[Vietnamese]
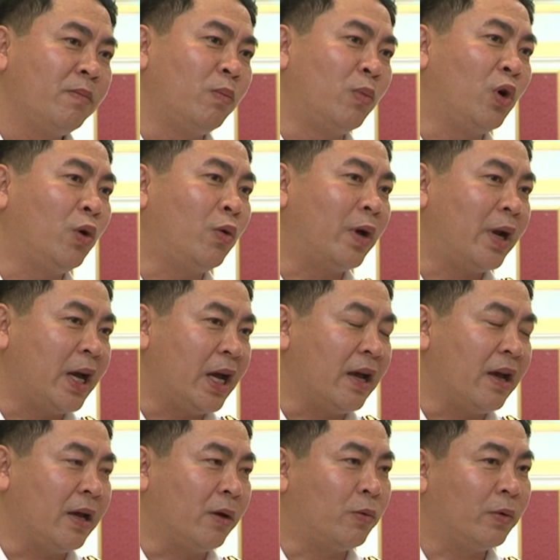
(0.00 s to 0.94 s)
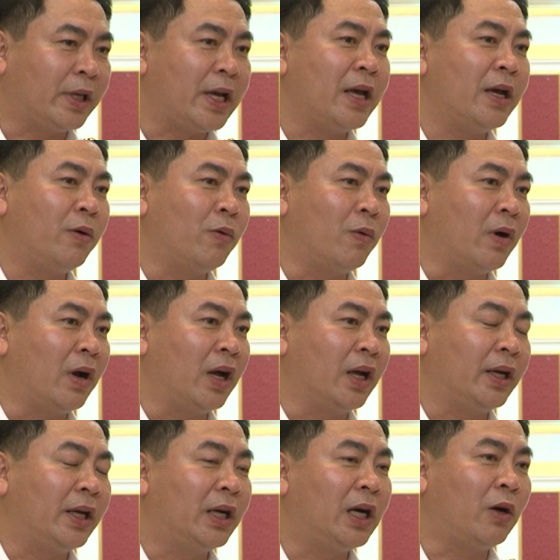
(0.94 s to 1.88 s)
mối quan hệ quốc tế
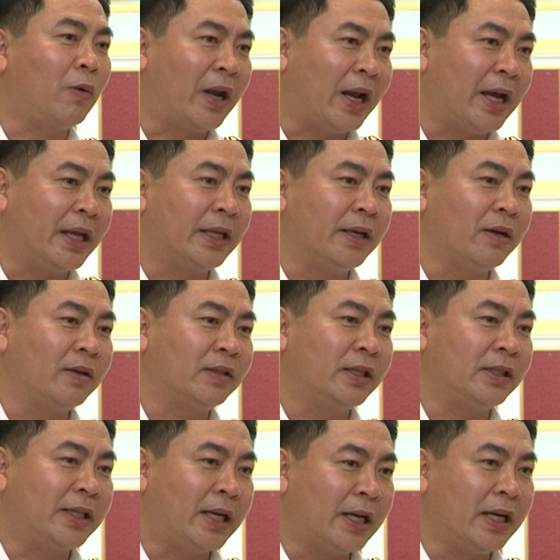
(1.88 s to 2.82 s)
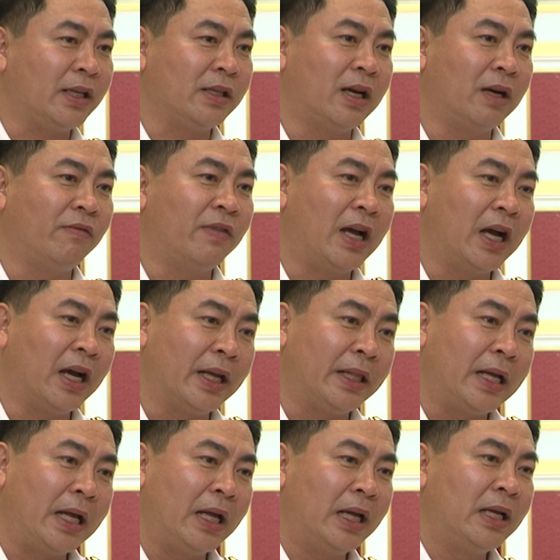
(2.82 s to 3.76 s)
của cái cơ quan này thì họ sẽ xác định được, mà người
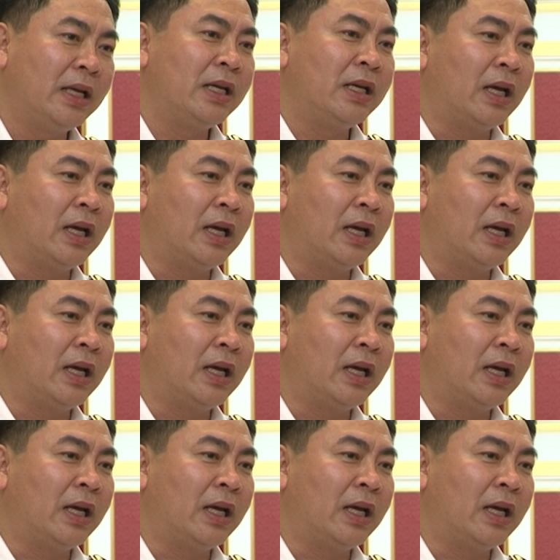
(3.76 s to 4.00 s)
ta